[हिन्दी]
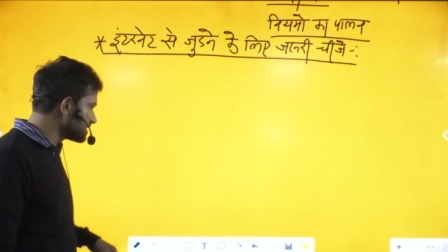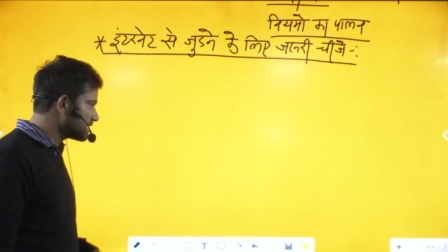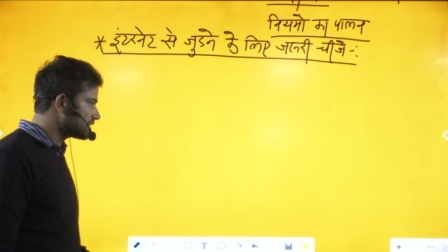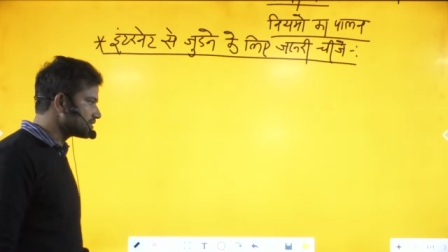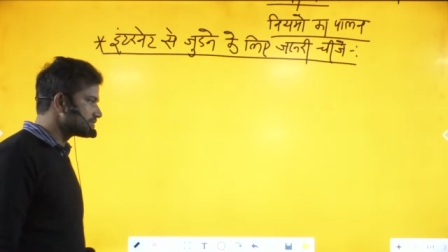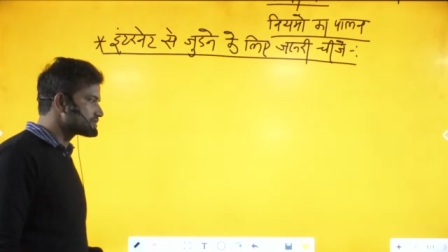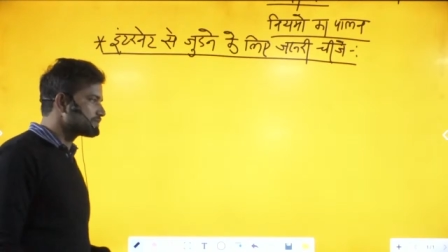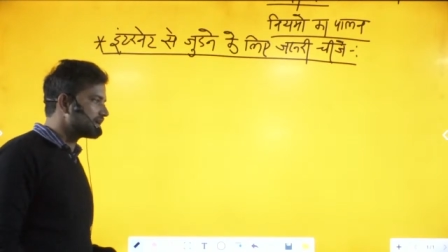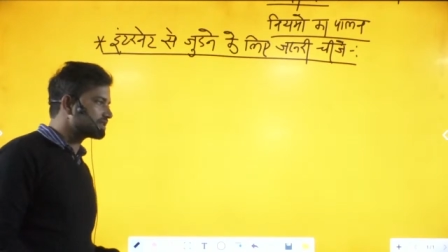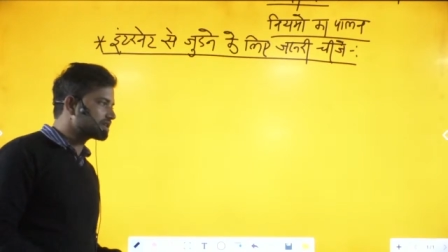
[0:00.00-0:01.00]
दिया उस
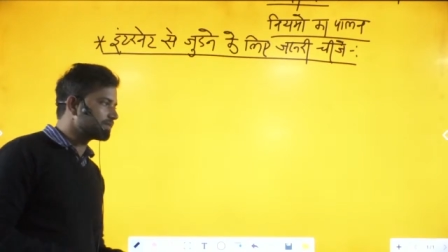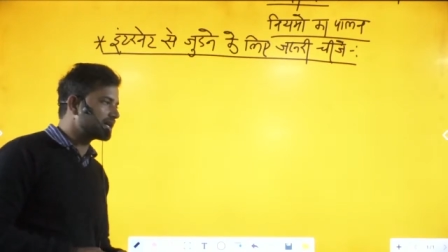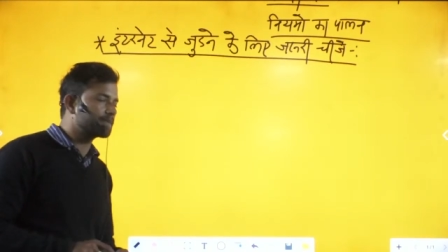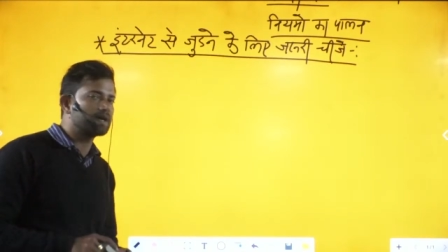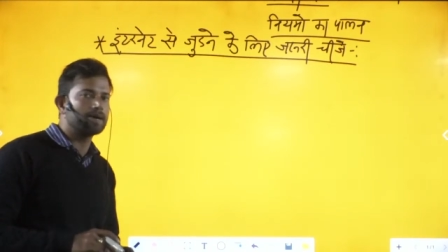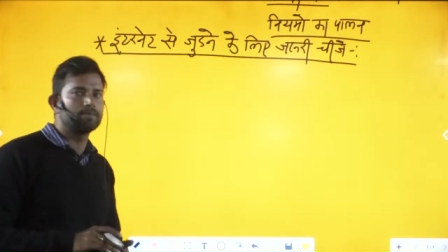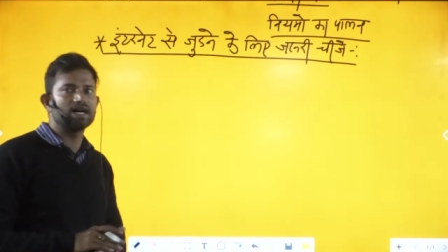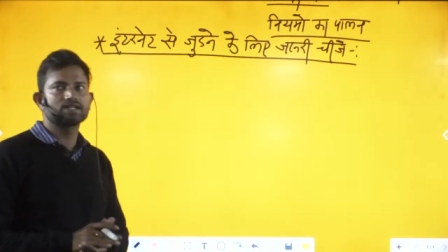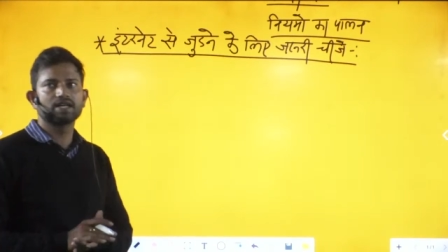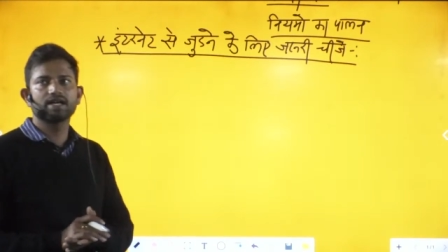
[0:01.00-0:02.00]
बात के बारे में आप
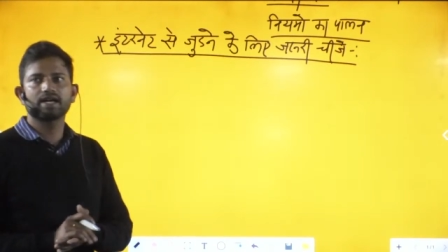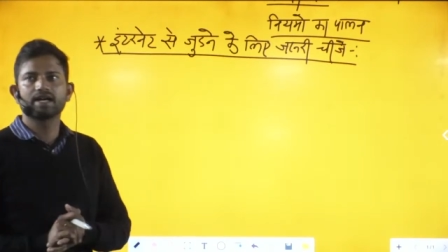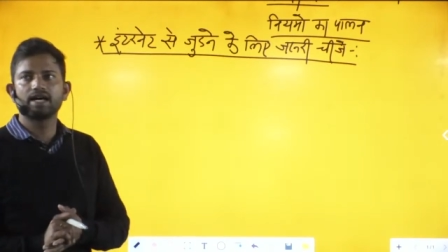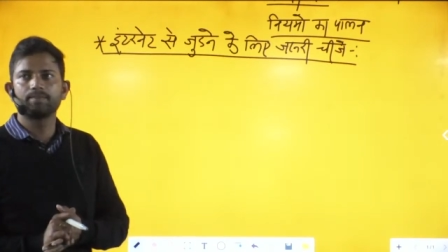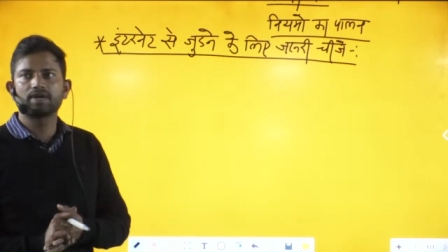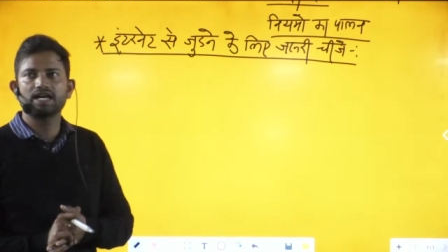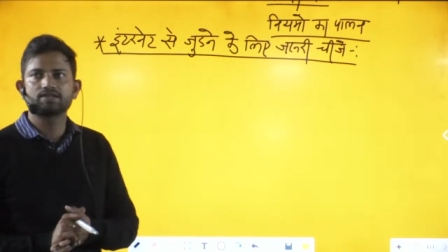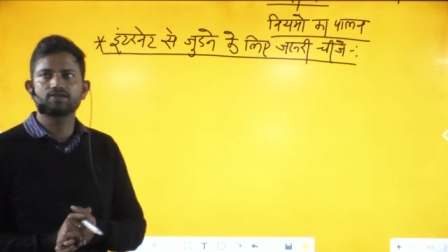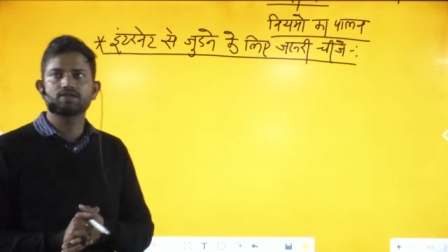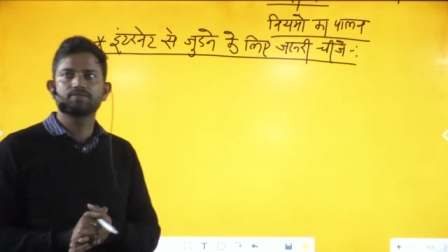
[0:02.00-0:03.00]
बात नहीं करेंगे आप
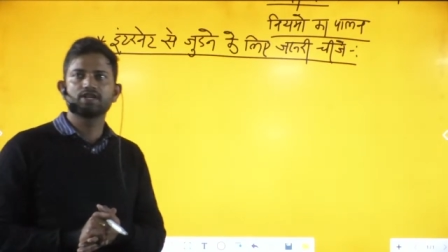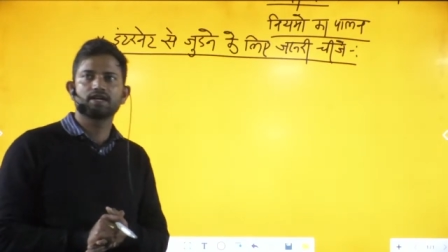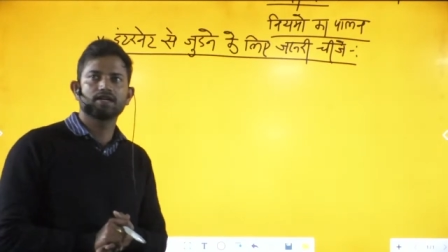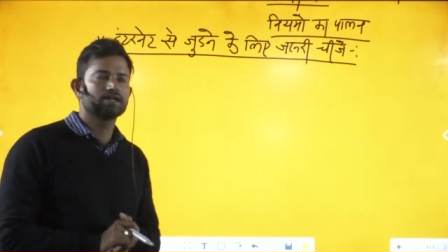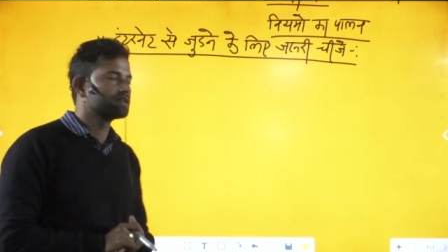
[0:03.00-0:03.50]
क्लास को समझेंगे